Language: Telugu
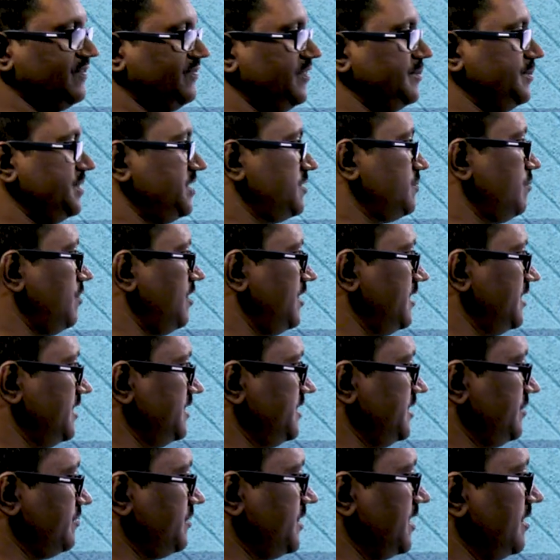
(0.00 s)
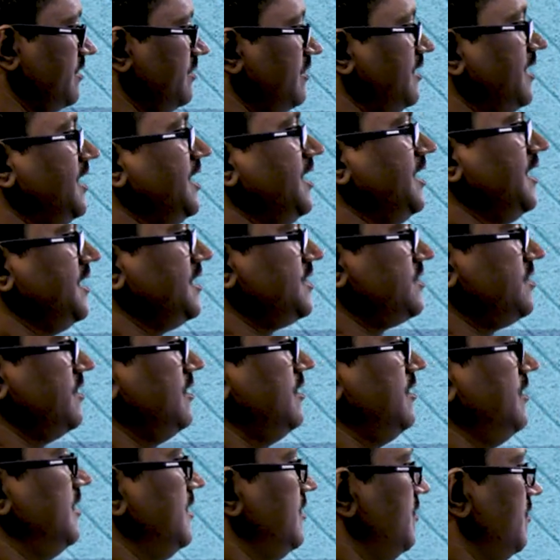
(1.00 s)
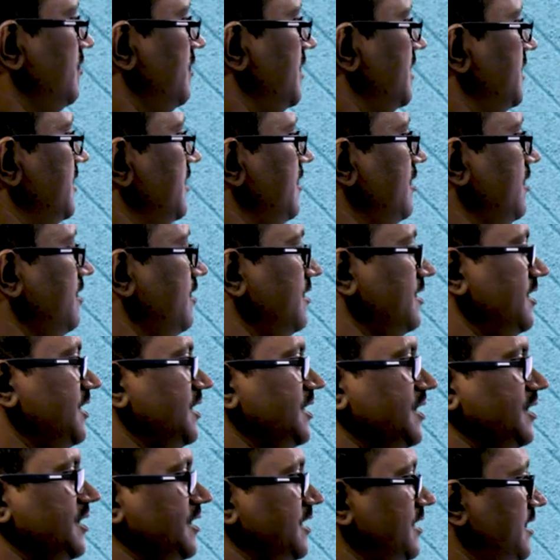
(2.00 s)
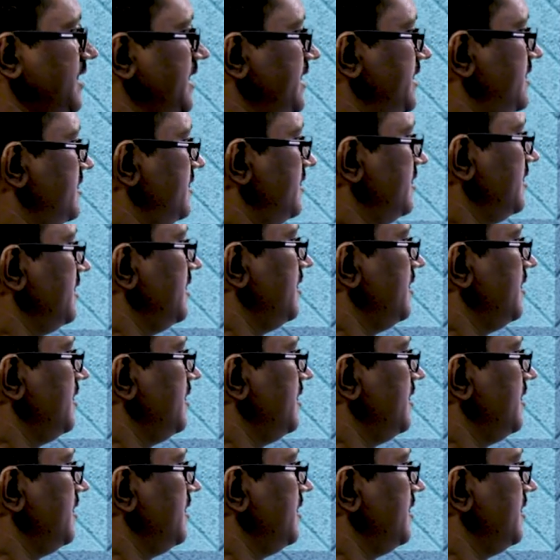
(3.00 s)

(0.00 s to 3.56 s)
పర్ఫార్మెన్స్ బాగుందని చెప్తారు సో ఇందులో రైట్